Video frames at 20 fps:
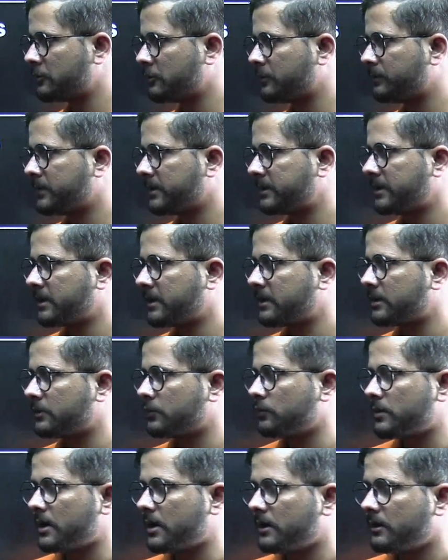में शेयर कर
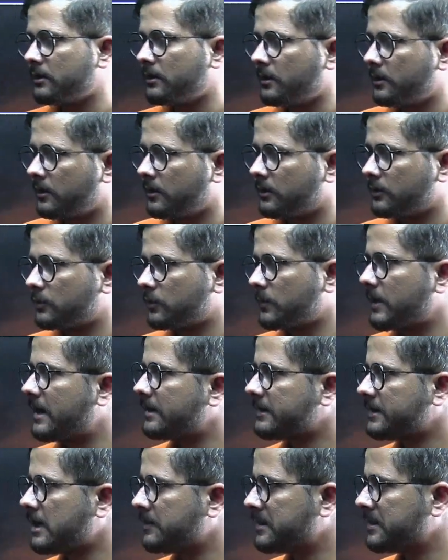दूंगा तो वहाँ से
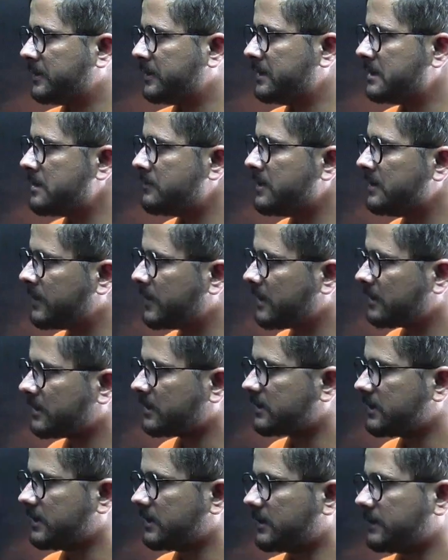आप ये पीडीएफ भी पा सकते
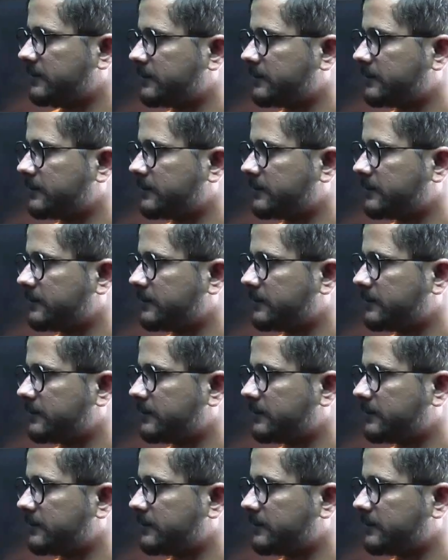हैं